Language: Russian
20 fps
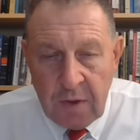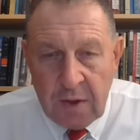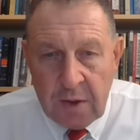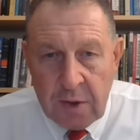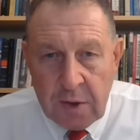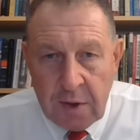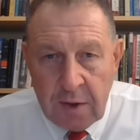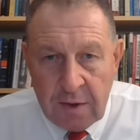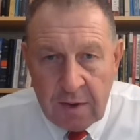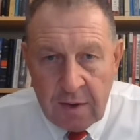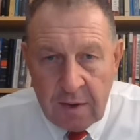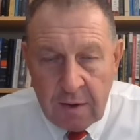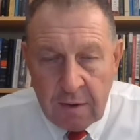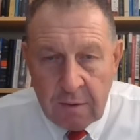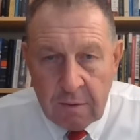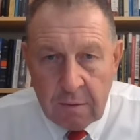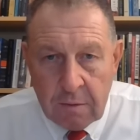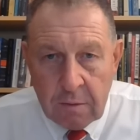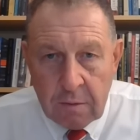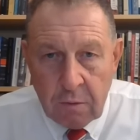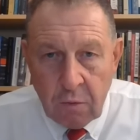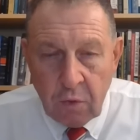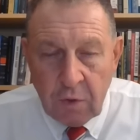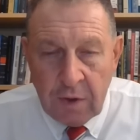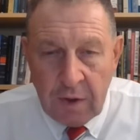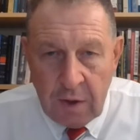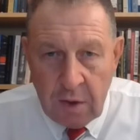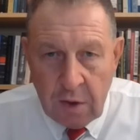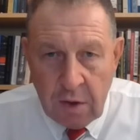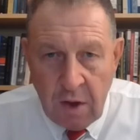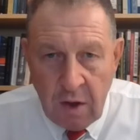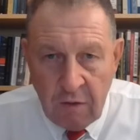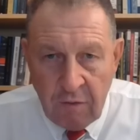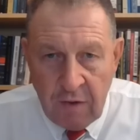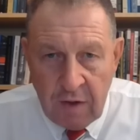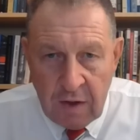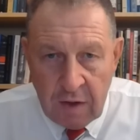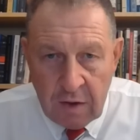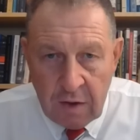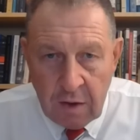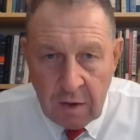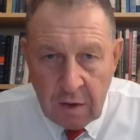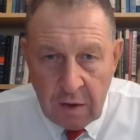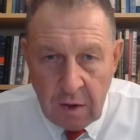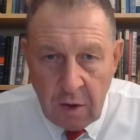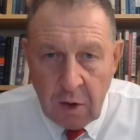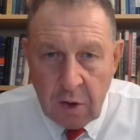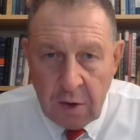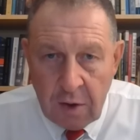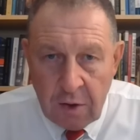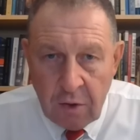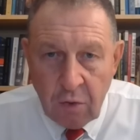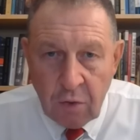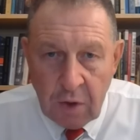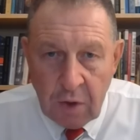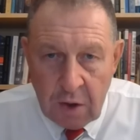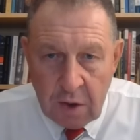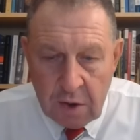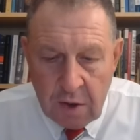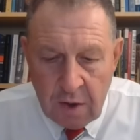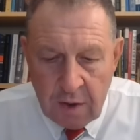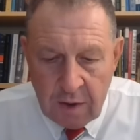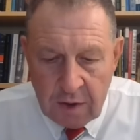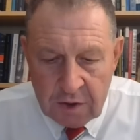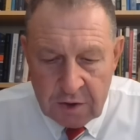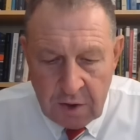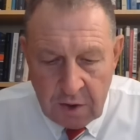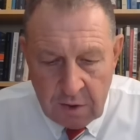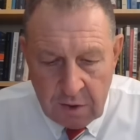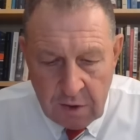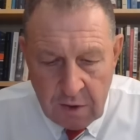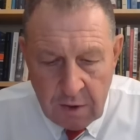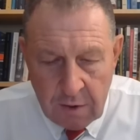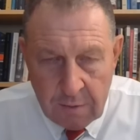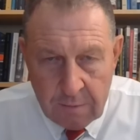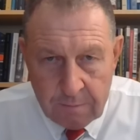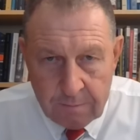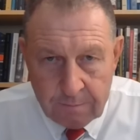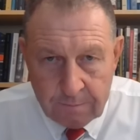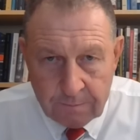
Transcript: и среди украинских военных, и среди украинских гражданских.